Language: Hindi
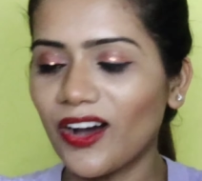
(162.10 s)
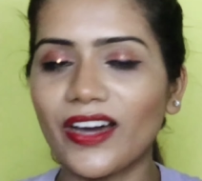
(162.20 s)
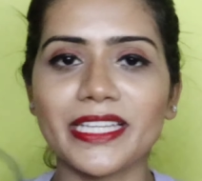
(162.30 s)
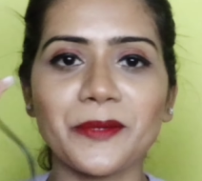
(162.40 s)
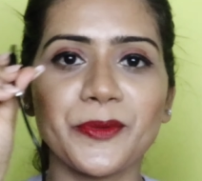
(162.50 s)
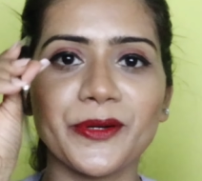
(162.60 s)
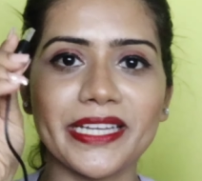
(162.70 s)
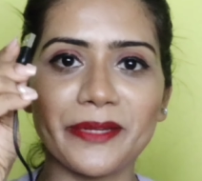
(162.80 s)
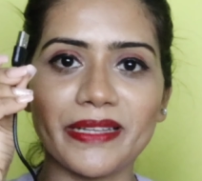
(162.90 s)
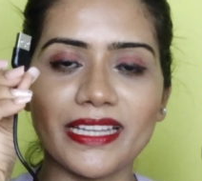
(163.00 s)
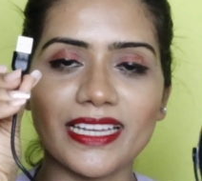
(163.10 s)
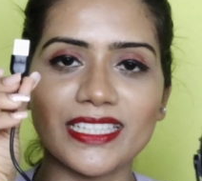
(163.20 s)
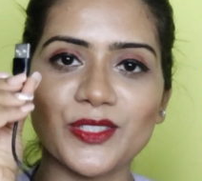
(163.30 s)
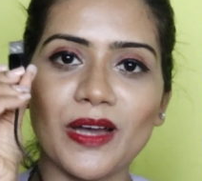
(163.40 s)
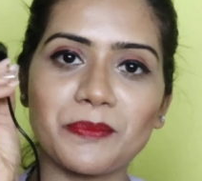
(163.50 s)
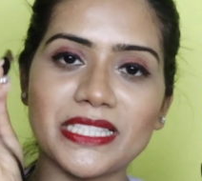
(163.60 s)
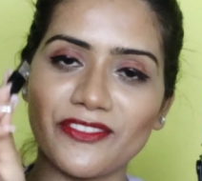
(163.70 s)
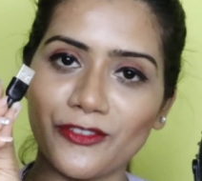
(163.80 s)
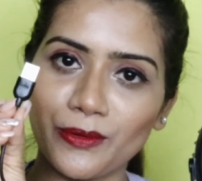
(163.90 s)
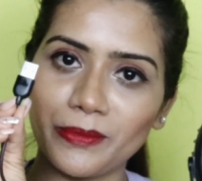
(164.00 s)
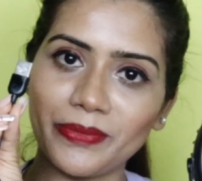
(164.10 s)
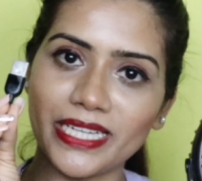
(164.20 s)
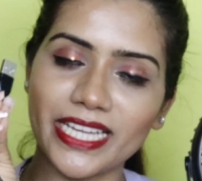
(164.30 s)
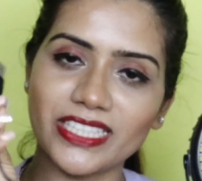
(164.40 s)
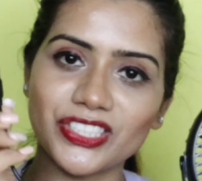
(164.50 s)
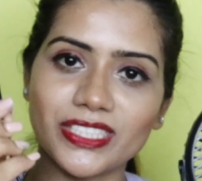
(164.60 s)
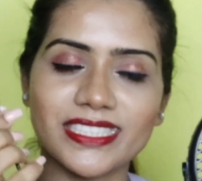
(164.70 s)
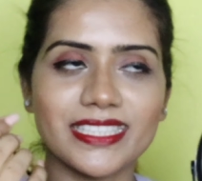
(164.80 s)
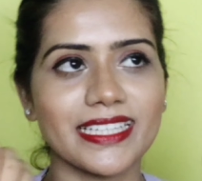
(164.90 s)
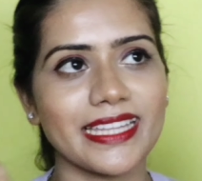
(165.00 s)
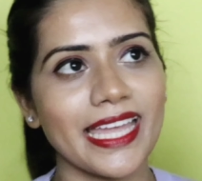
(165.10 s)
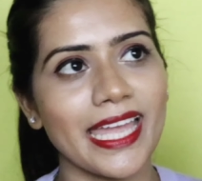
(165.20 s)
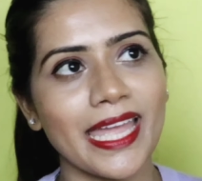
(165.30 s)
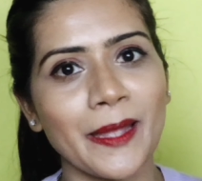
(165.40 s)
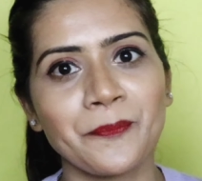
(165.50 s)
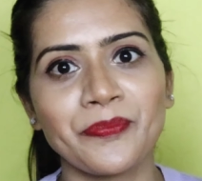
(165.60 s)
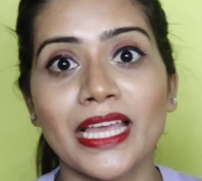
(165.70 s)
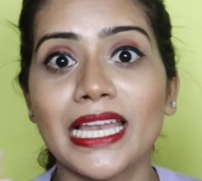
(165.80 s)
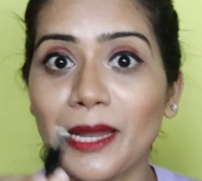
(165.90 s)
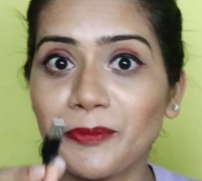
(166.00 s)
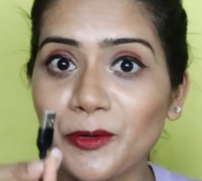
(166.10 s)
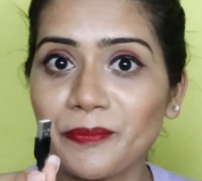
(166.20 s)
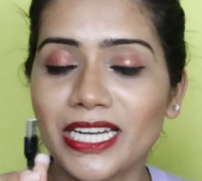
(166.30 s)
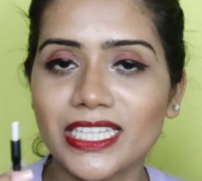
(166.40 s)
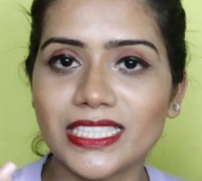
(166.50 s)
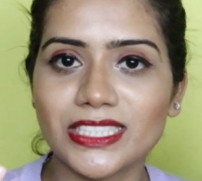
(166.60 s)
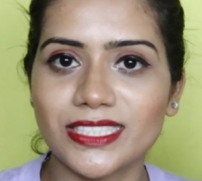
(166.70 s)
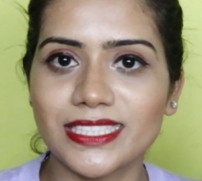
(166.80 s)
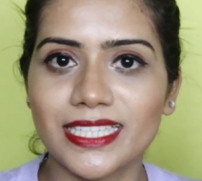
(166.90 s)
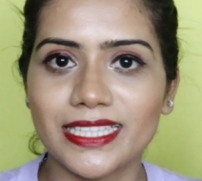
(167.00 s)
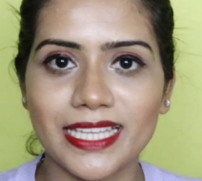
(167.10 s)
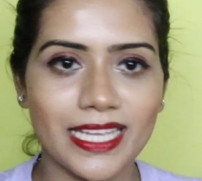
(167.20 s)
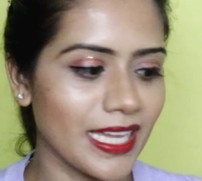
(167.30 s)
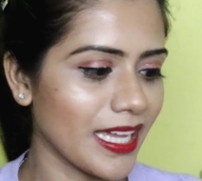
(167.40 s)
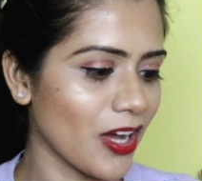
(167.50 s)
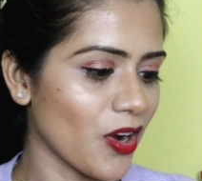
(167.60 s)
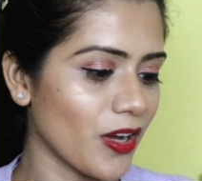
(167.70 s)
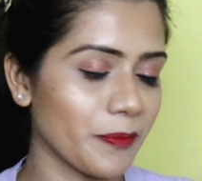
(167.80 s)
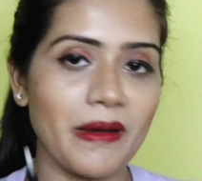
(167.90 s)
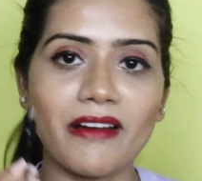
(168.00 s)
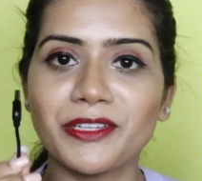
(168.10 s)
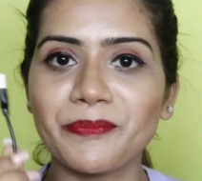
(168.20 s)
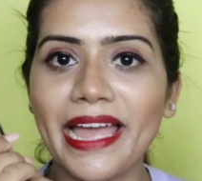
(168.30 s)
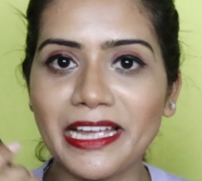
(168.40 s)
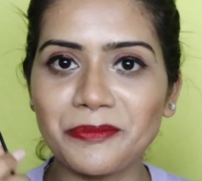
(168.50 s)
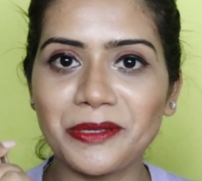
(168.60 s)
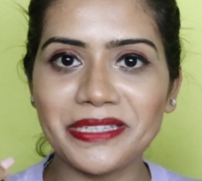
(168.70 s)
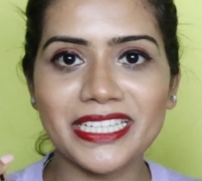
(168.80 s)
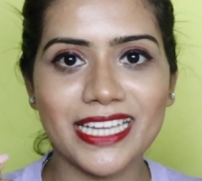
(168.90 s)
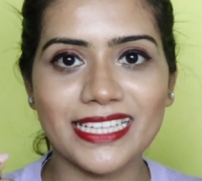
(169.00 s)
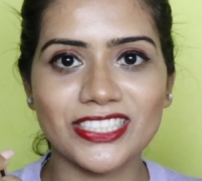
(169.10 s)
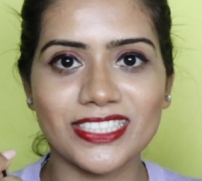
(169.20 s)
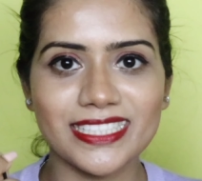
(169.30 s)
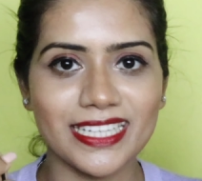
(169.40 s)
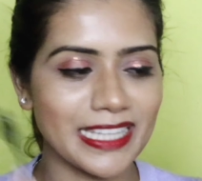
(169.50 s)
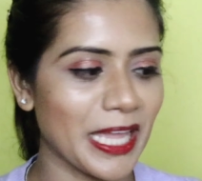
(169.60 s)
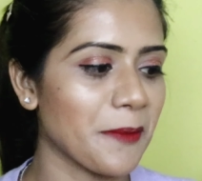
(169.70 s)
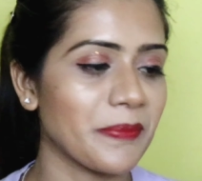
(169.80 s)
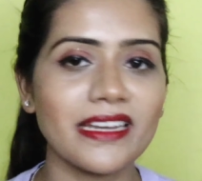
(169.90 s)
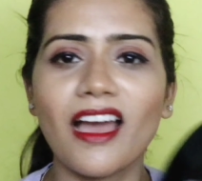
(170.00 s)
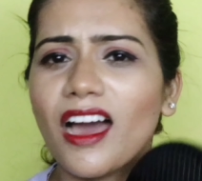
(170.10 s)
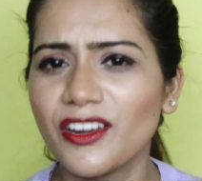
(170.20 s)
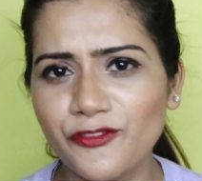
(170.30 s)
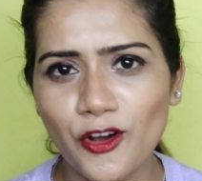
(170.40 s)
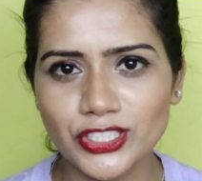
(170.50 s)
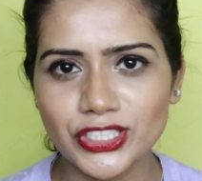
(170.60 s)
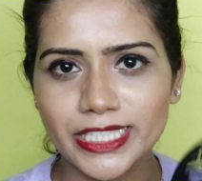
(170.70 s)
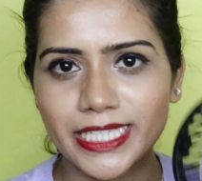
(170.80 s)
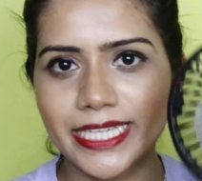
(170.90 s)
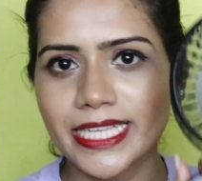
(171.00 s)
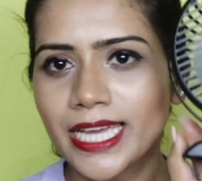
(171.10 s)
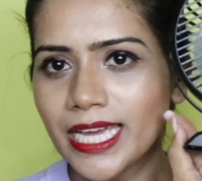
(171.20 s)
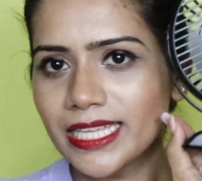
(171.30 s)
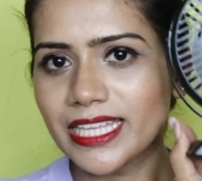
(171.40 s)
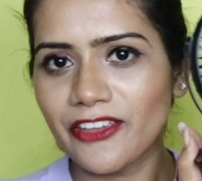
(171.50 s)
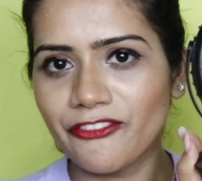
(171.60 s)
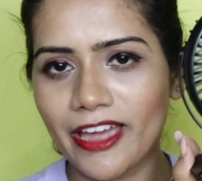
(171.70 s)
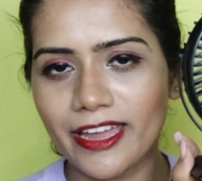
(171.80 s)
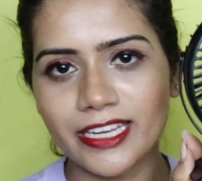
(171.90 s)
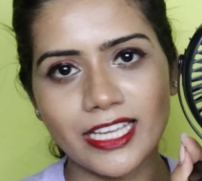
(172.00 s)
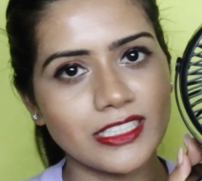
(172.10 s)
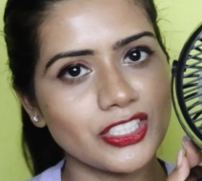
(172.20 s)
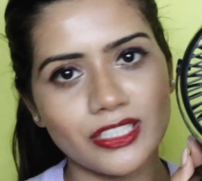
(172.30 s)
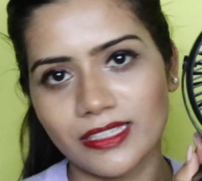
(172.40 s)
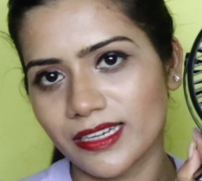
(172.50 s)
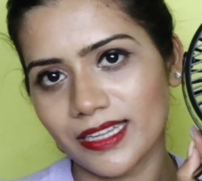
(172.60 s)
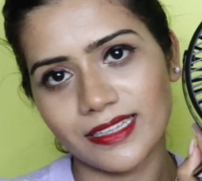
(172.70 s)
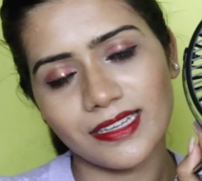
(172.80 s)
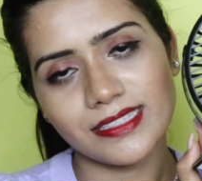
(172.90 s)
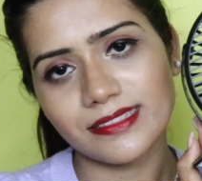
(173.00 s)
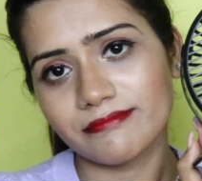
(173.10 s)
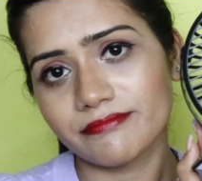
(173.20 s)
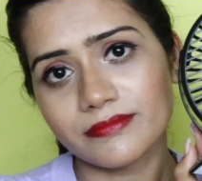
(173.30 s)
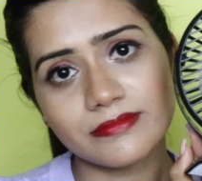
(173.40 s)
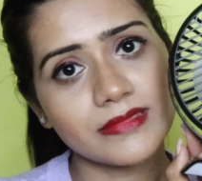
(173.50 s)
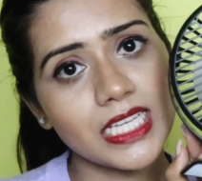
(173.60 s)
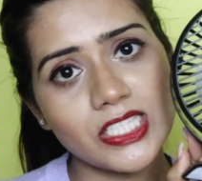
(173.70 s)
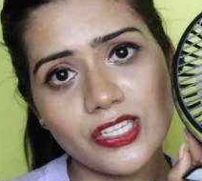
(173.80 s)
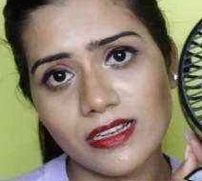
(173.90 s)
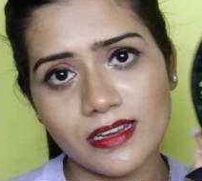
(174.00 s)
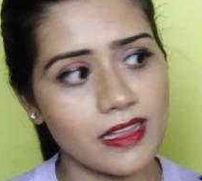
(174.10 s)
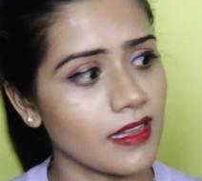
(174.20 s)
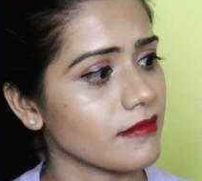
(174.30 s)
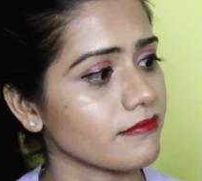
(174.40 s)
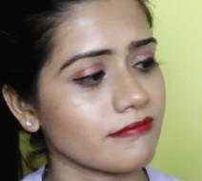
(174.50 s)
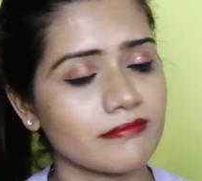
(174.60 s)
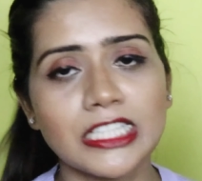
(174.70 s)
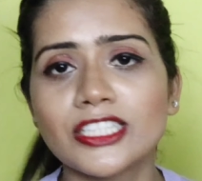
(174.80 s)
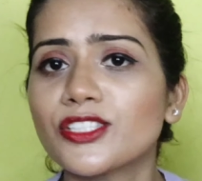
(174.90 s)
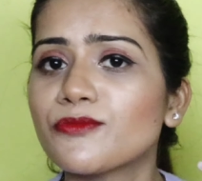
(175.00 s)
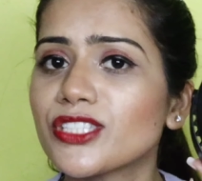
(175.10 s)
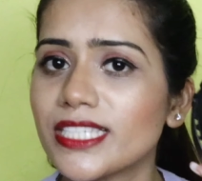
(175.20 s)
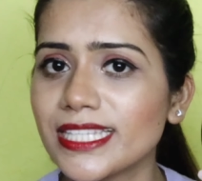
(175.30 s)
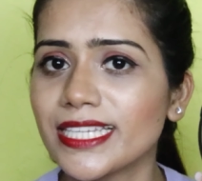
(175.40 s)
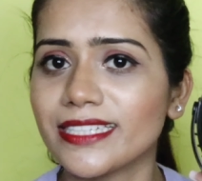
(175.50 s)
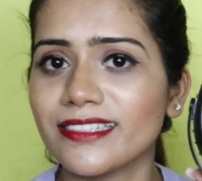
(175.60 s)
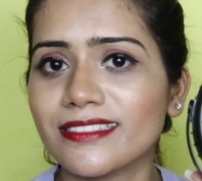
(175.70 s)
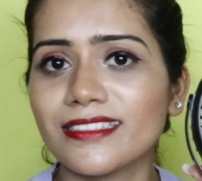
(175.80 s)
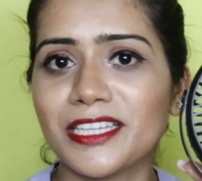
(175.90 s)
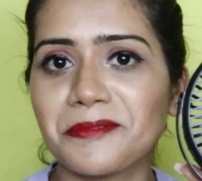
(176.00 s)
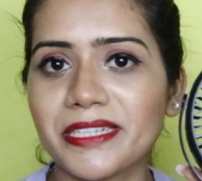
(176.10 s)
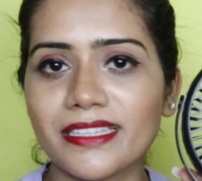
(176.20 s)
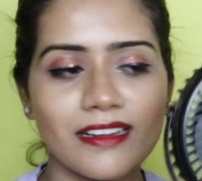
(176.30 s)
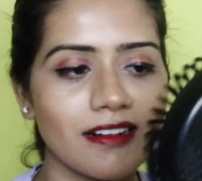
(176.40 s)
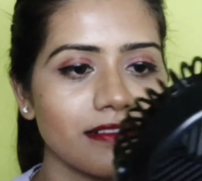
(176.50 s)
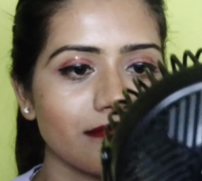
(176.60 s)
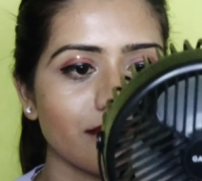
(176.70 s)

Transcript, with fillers: और ये पोर्टेबल है सो आप इसे फ़ोन में भी अटैच कर सकते हैं लैपटॉप में अटैच कर सकते हैं और पावर बैंक में भी अटैच कर सकते हैं बट अनफॉर्चुनेटली ये फ़ैन नहीं चल रहा है गाइस नहीं चल रहा है सो so, मुझे इसे रिटर्न करना पड़ेगा